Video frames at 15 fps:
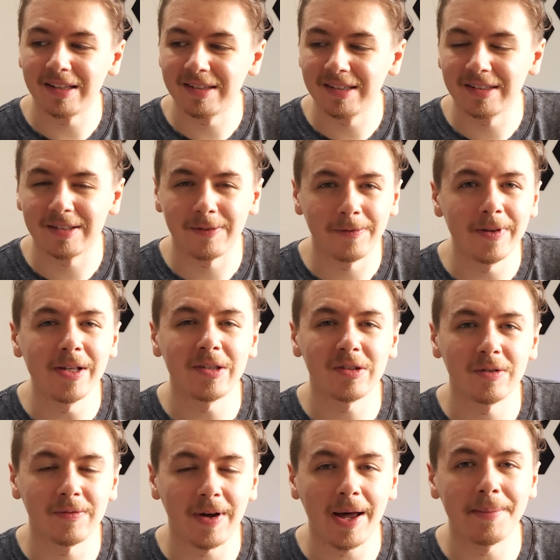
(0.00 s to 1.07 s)
Es ist viel
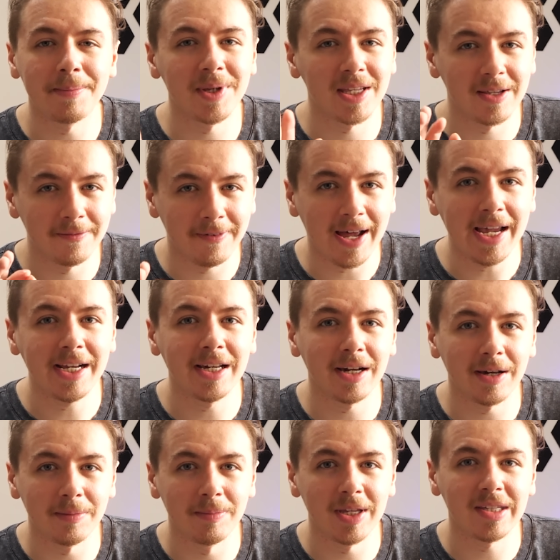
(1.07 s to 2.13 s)
zu warm. Ich
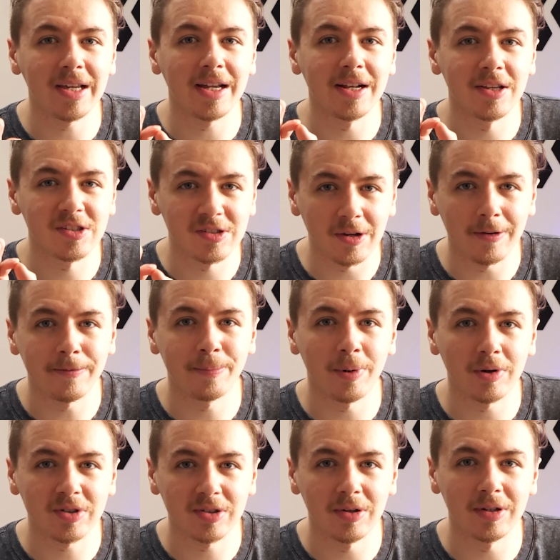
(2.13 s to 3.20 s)
weigere mich, eine
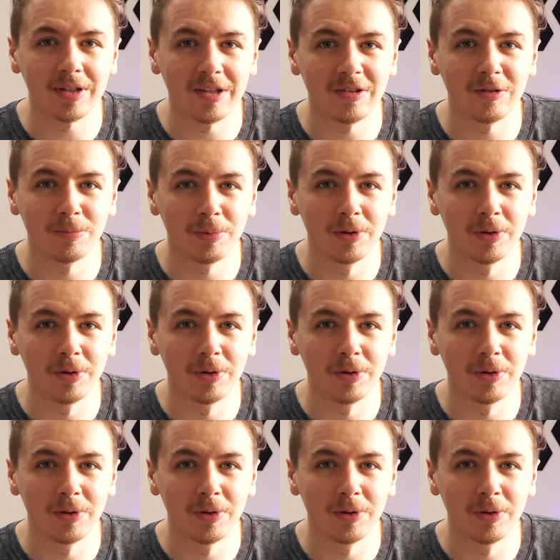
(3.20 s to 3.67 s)
Softbox heute zu